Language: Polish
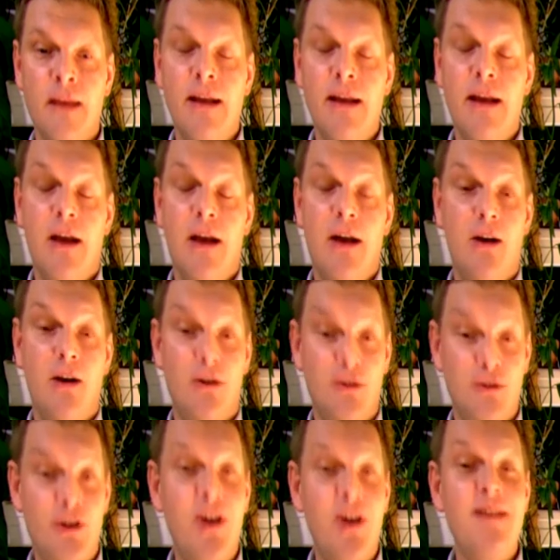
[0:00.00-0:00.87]
O, to
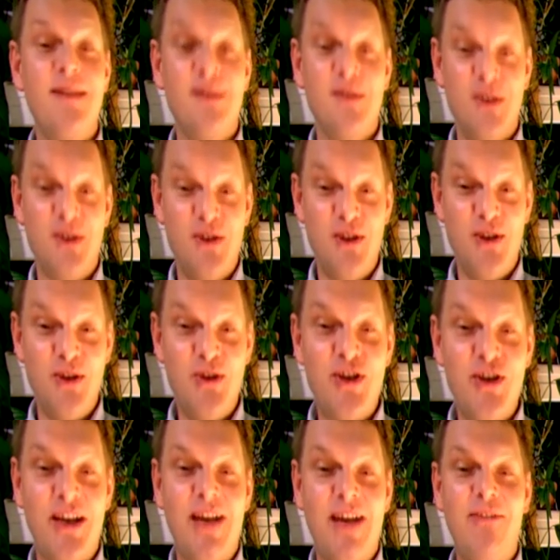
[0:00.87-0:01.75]
jest dosyć
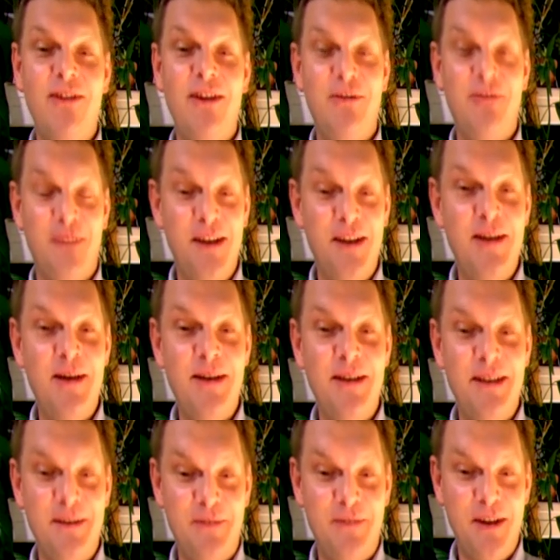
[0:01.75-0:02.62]
ciekawe i fajne, e,
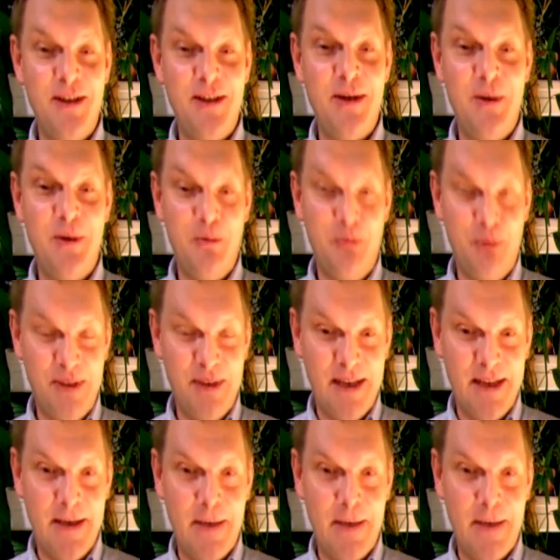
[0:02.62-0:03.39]
fajne pytanie.